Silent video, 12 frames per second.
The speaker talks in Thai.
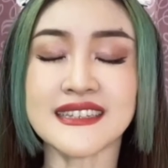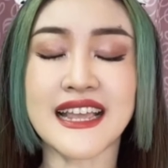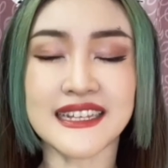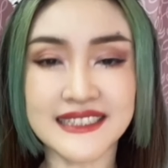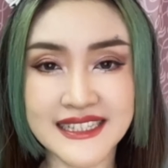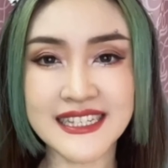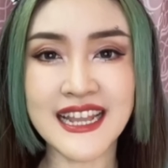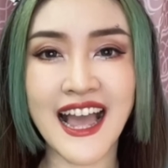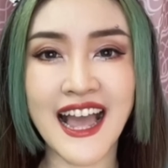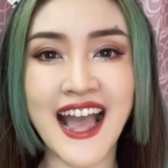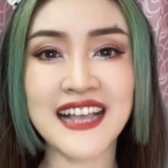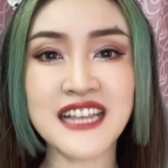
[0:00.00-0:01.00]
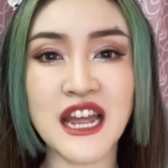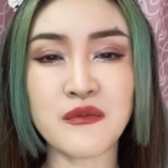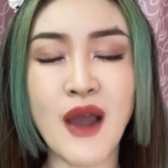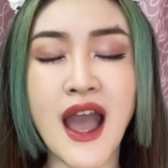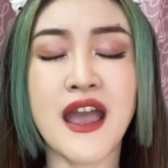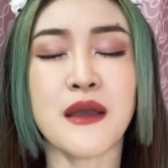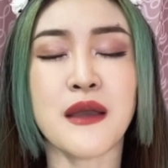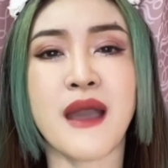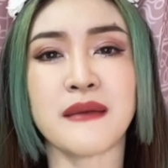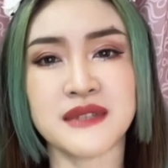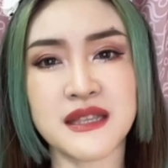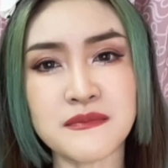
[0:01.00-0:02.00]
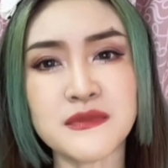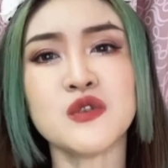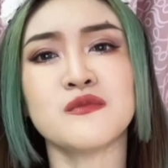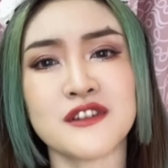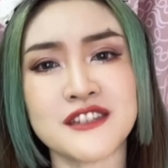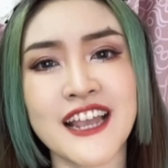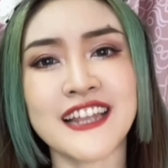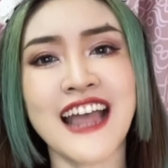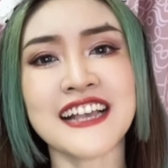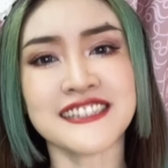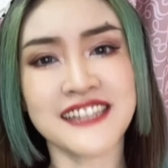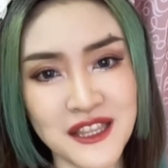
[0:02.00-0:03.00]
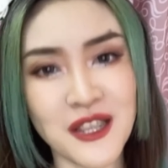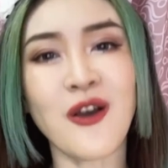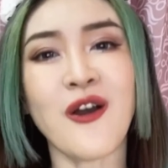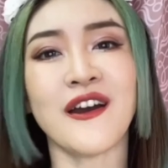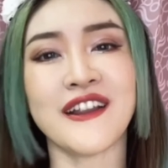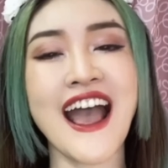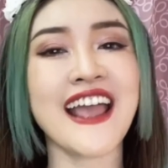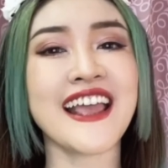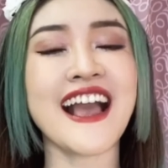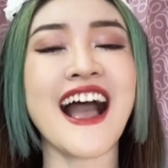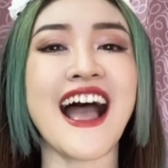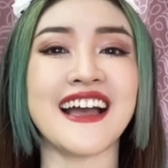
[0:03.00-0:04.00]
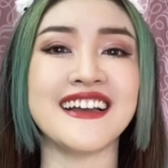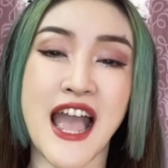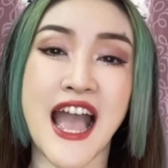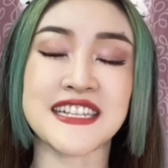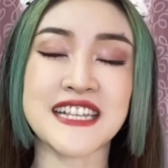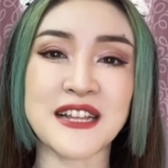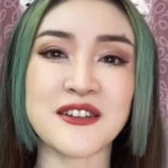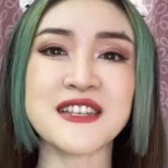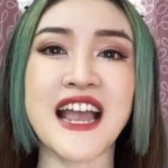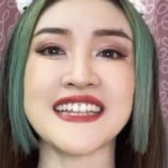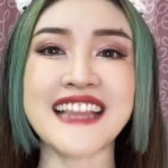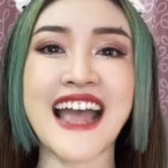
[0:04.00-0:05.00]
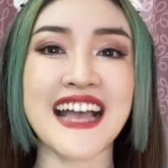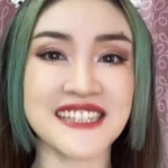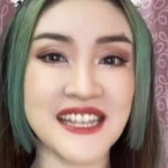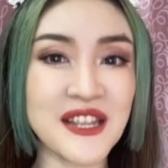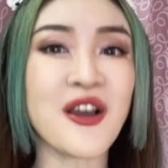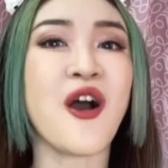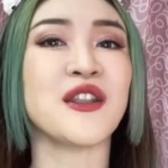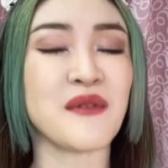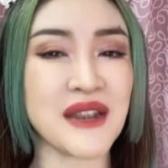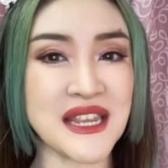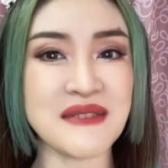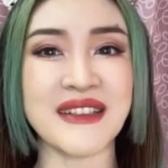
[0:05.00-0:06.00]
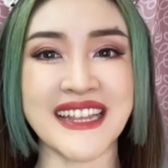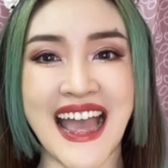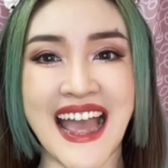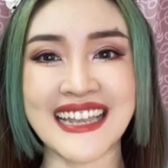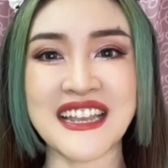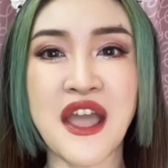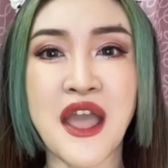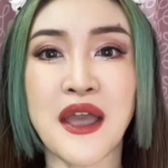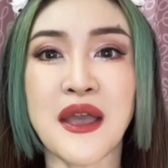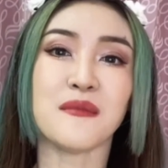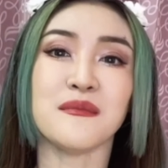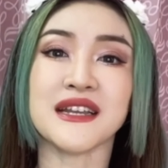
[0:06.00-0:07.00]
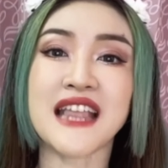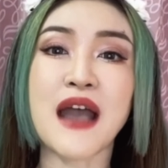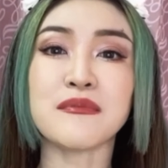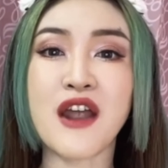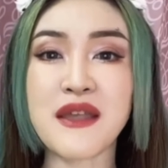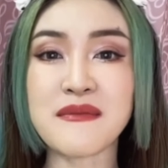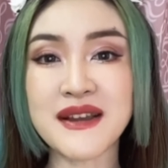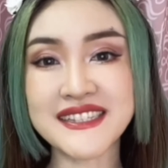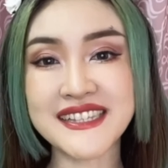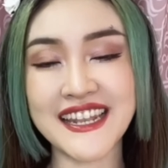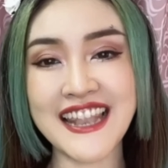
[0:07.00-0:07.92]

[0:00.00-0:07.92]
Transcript: แต่จริงๆนะคะอาจารย์ว่าแบบจิ้มจุ่มก็ใช้ทาเส้นที่คอได้ค่ะอาจารย์ก็ใช้ทาเส้นที่คอในวันนี้เหมือนกันเมื่อทาไพรเมอร์เสร็จ